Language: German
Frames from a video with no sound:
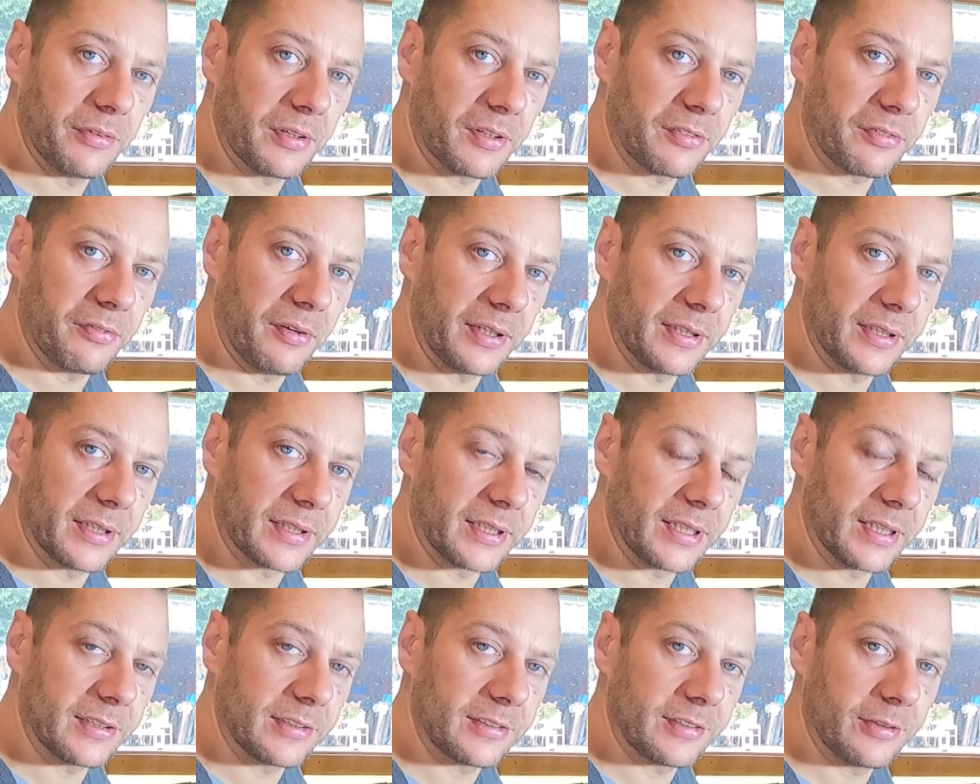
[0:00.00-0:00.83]
wenn es
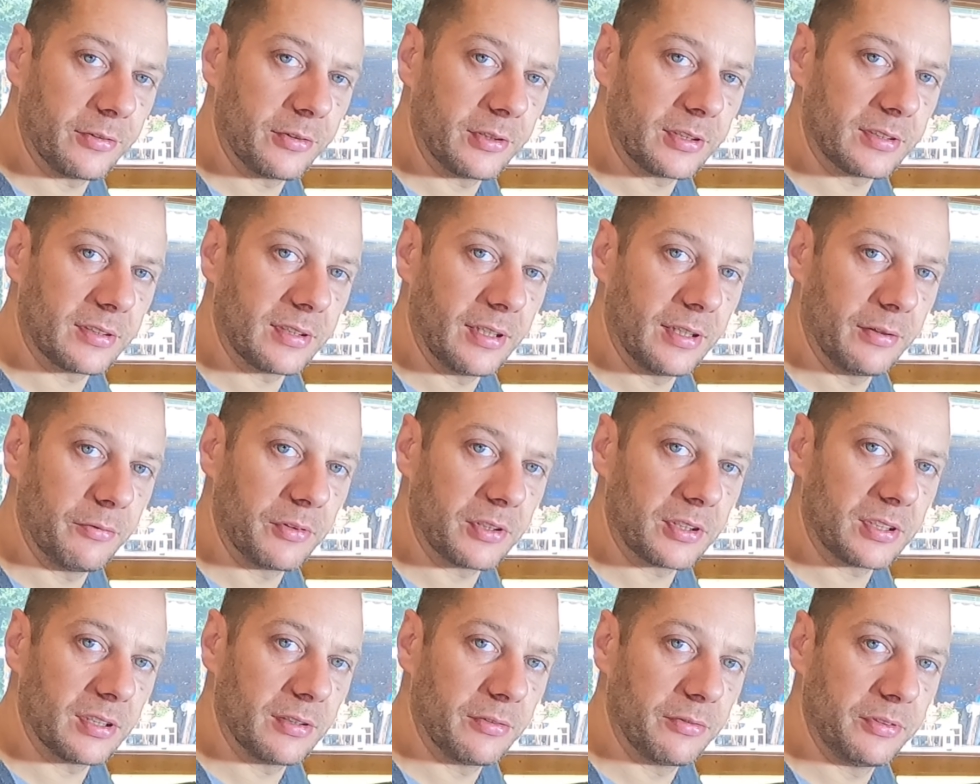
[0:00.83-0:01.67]
weitergeht und ich da
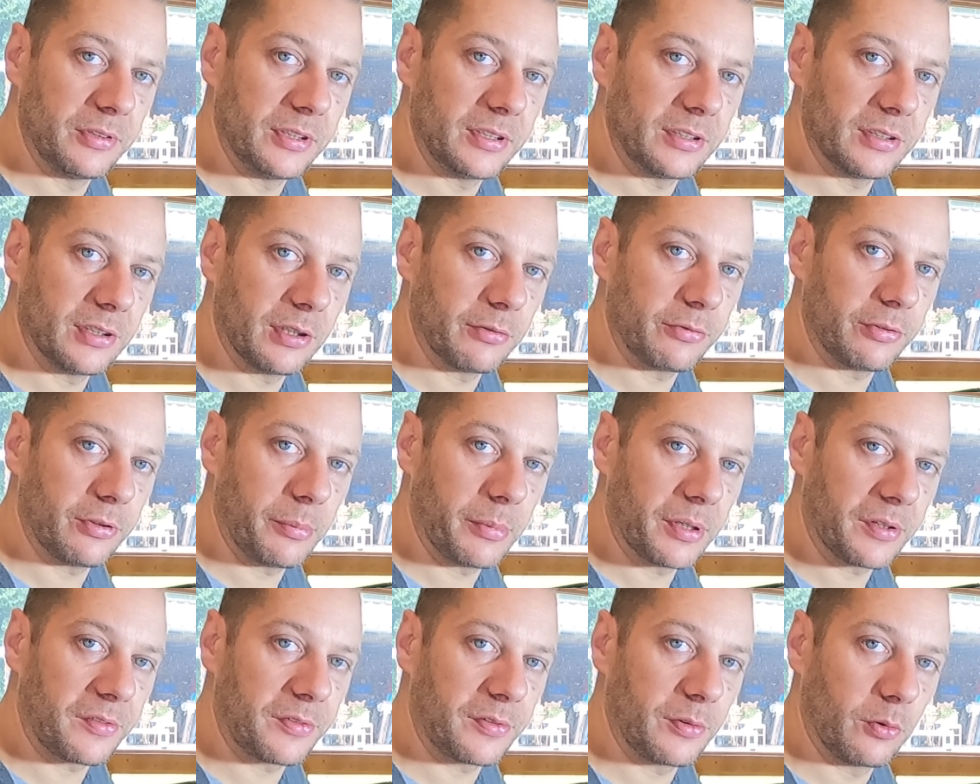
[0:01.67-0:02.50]
irgendwelche wilden
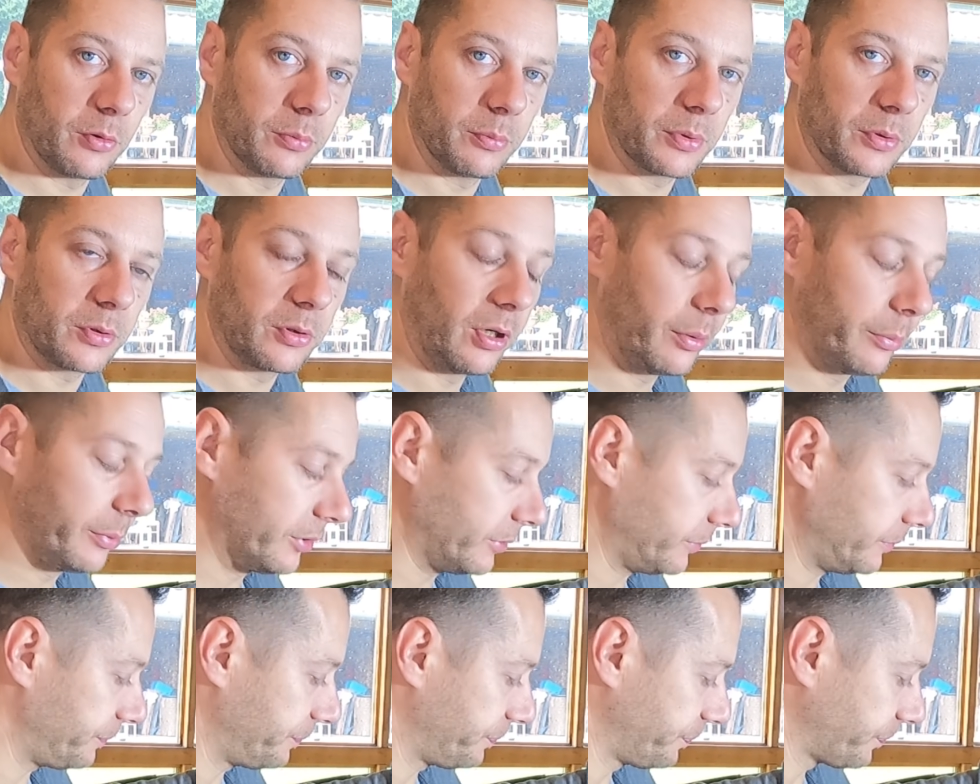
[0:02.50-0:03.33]
Informationen
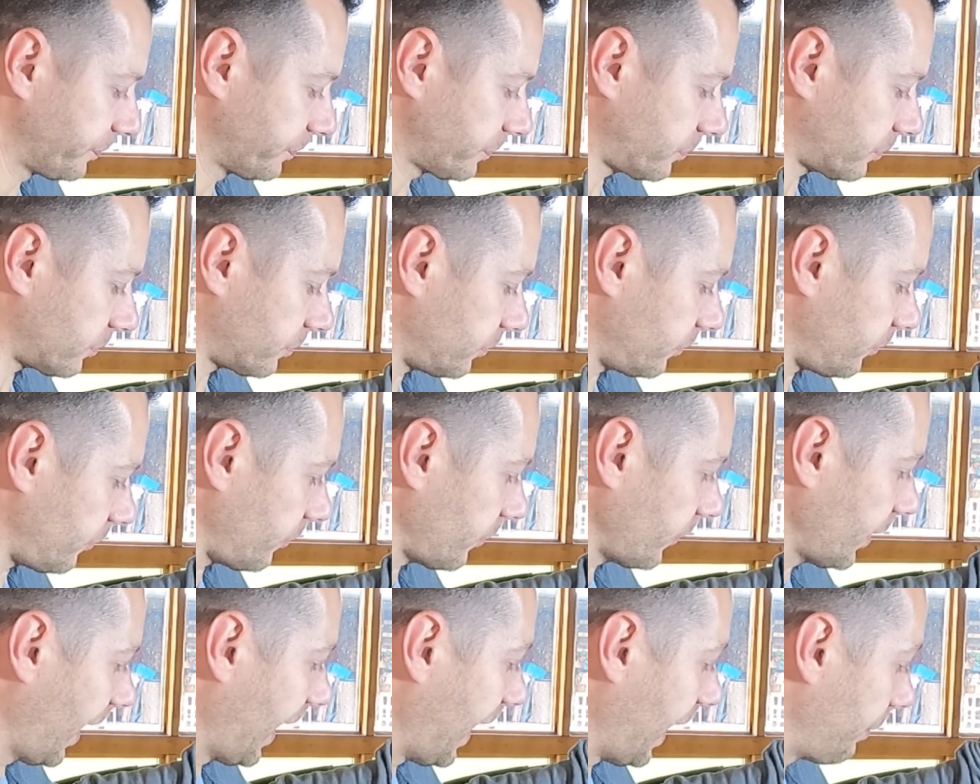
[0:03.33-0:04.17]
bekomme.
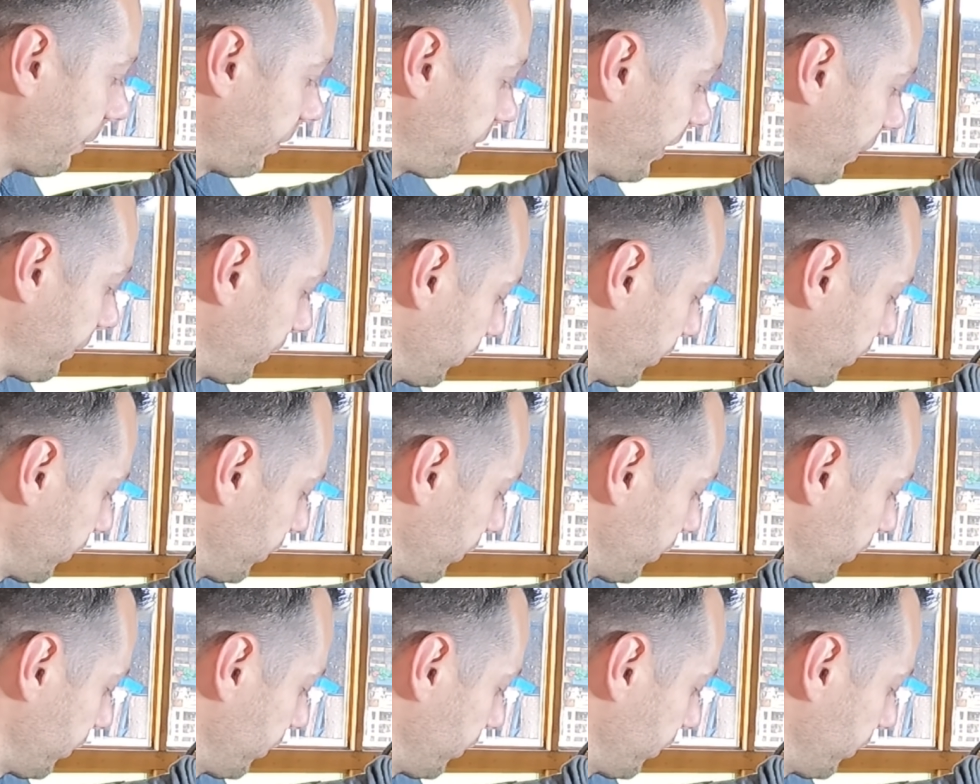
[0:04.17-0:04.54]
Aber wir